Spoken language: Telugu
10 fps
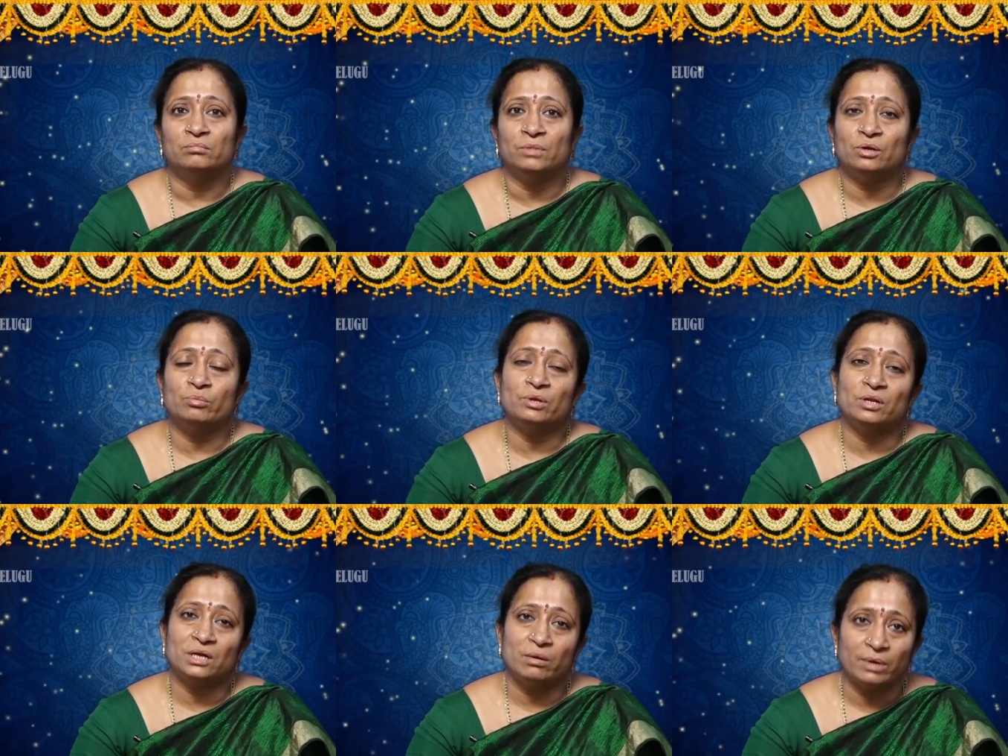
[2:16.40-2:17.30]
మీకు
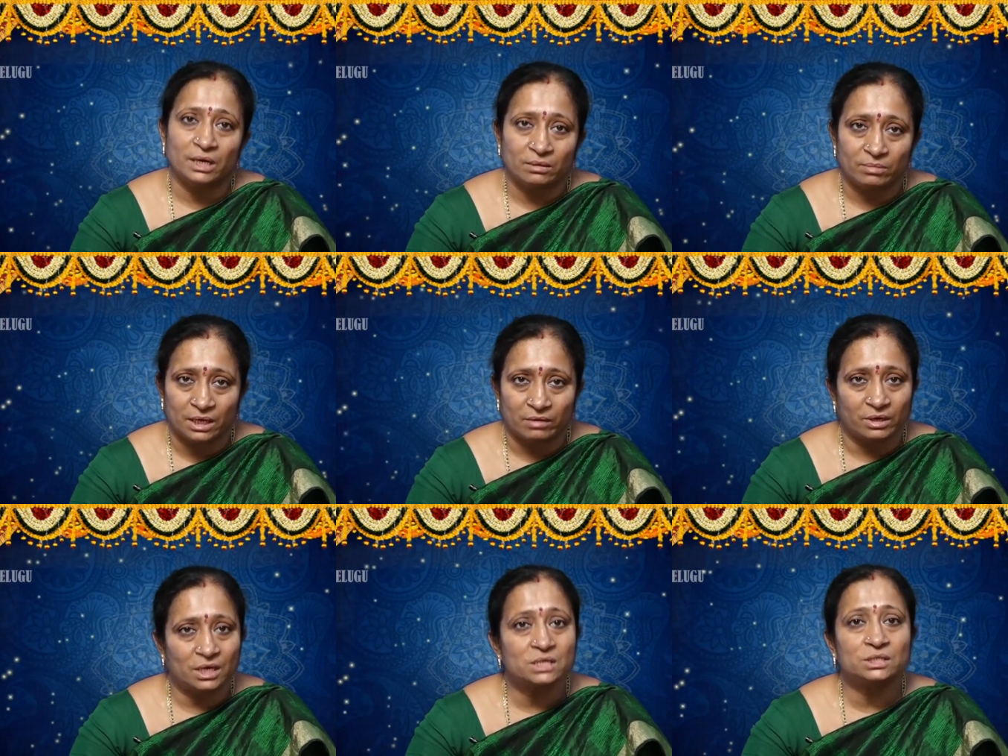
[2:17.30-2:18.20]
మీరుగా బయటపడే
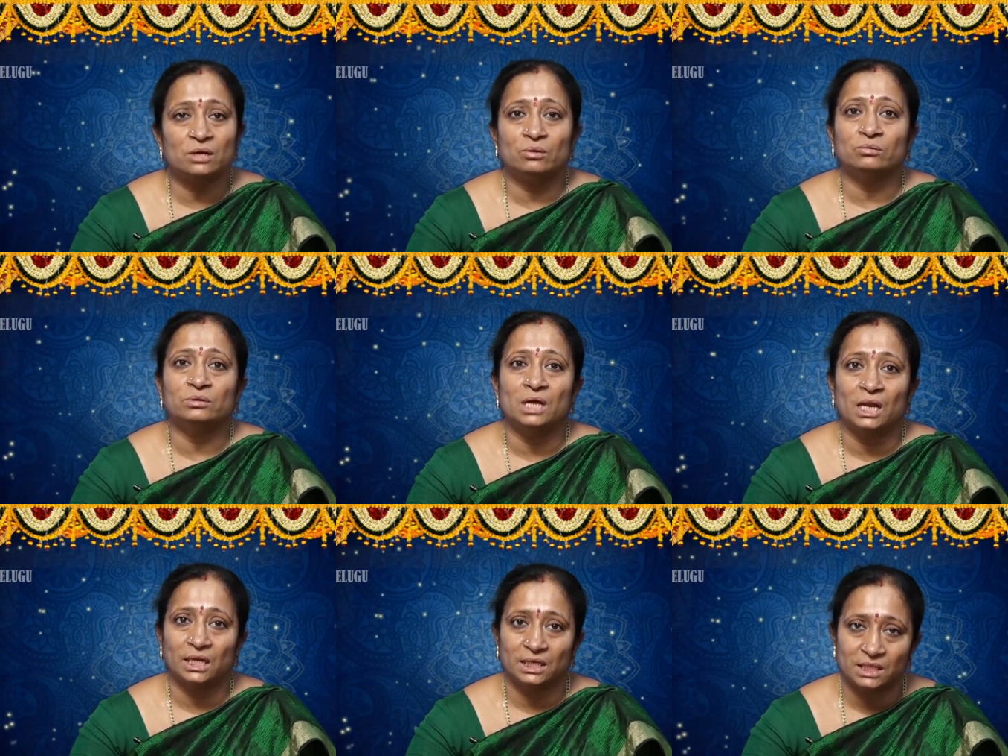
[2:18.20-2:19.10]
అవకాశాలు
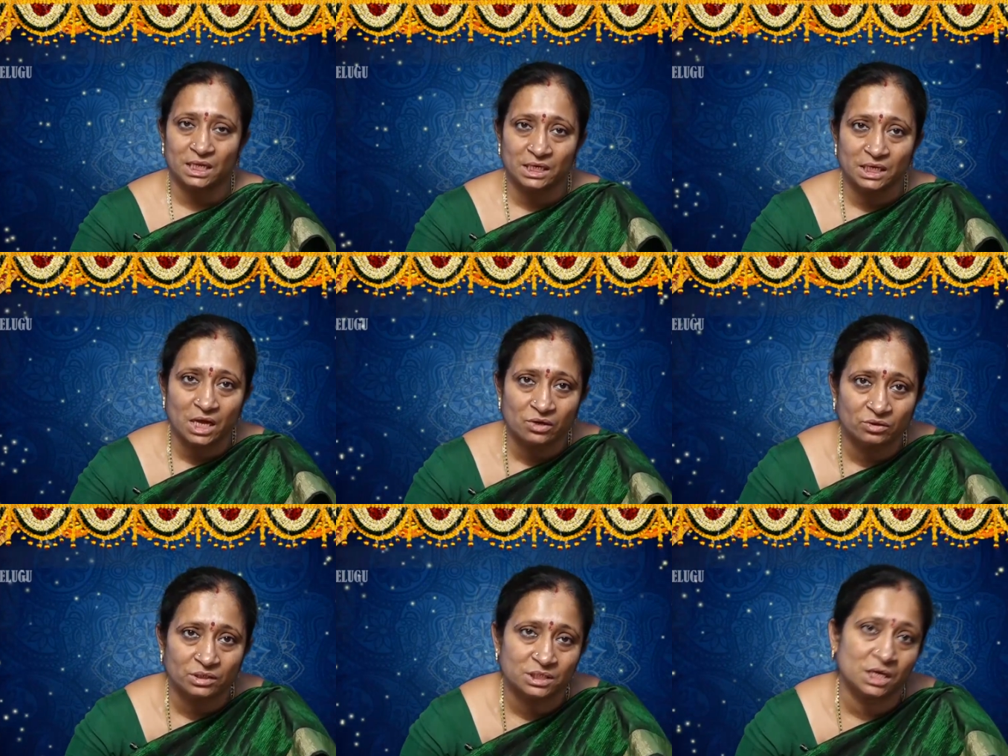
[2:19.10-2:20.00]
అలాగే తండ్రి గారి
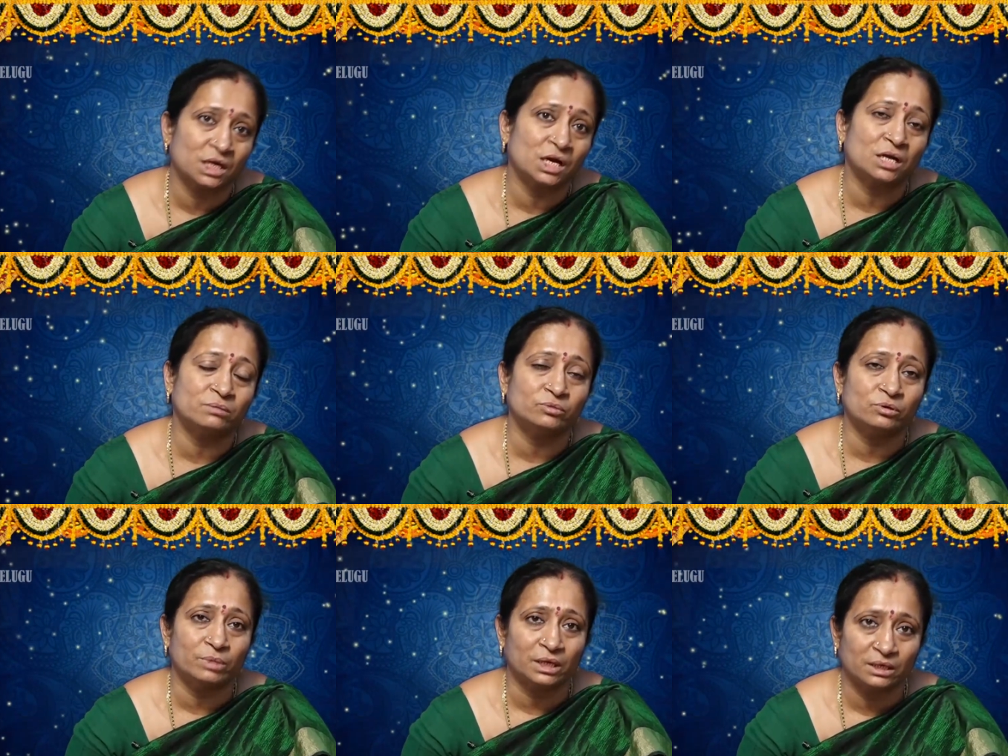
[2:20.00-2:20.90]
యొక్క సహకారంతో
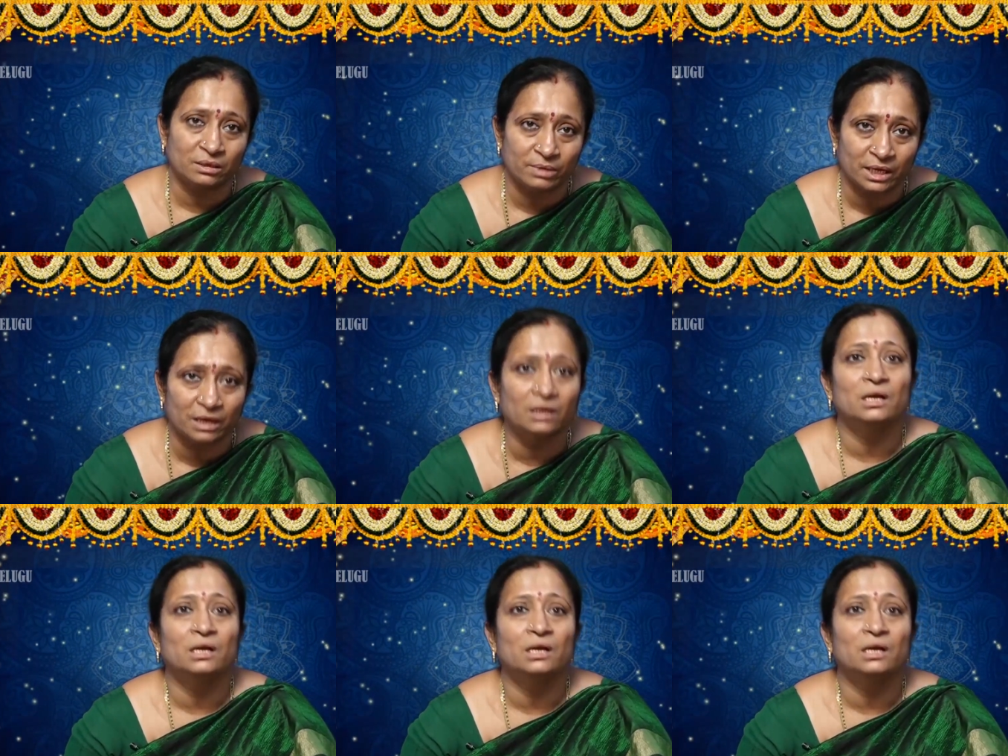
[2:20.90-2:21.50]
బయటపడే